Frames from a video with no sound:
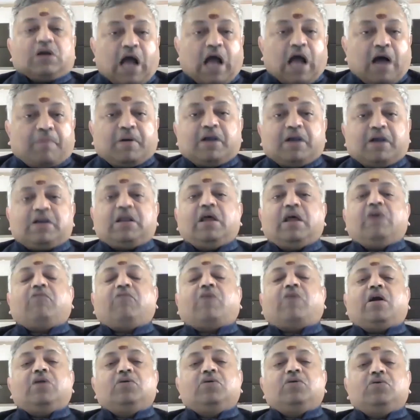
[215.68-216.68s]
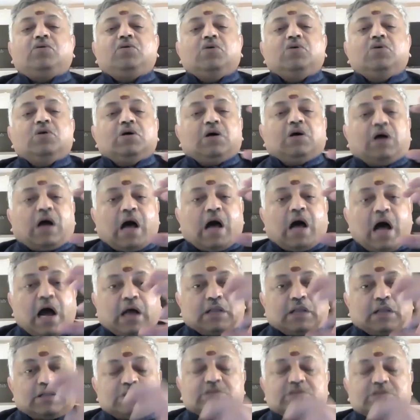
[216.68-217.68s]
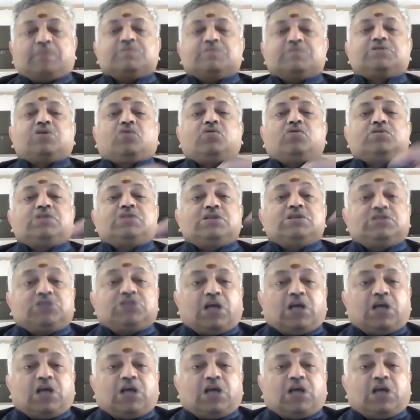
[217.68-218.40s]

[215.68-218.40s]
కాబట్టే వాడు ఆ సంస్థ కోసం